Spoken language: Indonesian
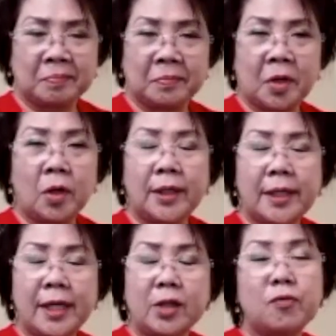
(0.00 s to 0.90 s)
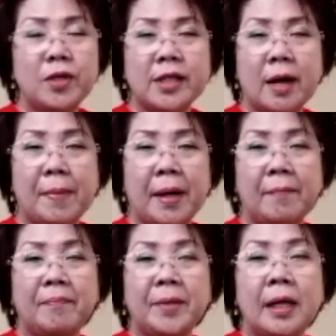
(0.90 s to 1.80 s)
holiday itu visa Pak.
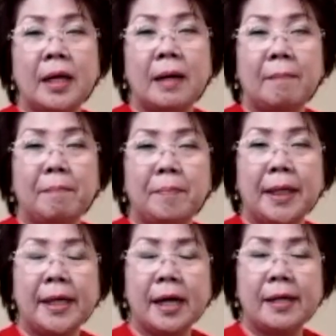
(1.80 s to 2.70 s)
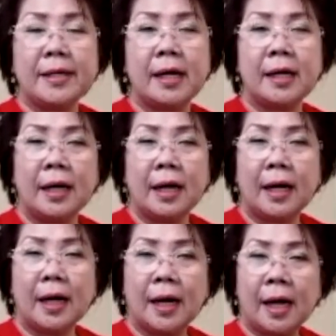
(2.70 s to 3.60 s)
Mereka yang
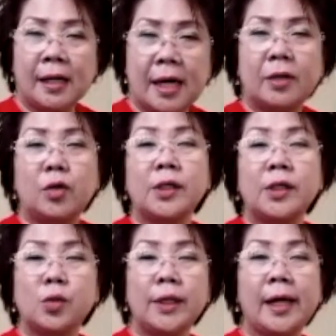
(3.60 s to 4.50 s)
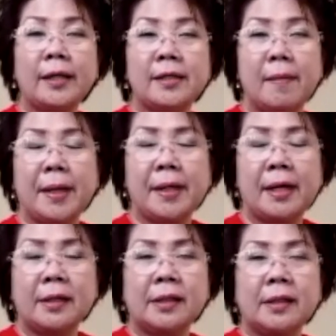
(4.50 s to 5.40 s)
agak tuh kesulitan ya Pak
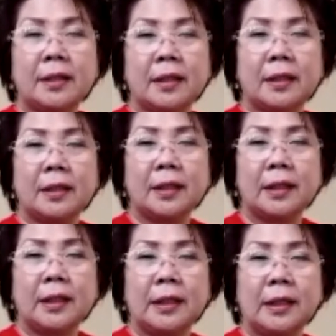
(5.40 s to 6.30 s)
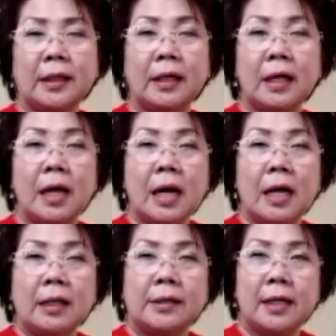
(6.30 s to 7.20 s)
ya. Uh,
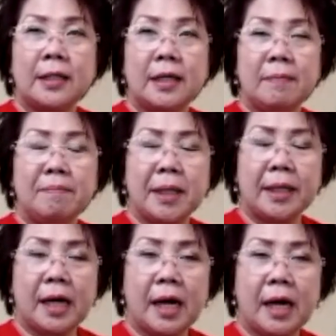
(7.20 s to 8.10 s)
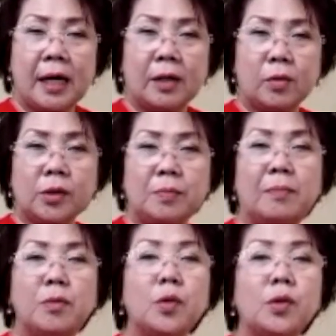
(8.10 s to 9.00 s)
jadi mereka harus
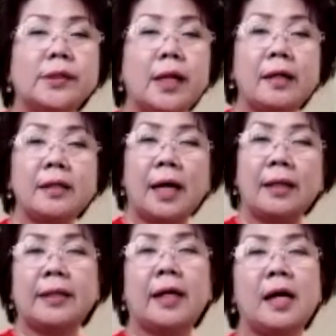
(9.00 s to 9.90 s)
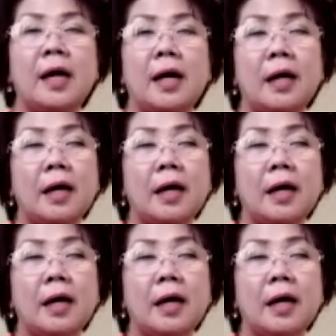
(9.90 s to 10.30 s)
memutuskan antara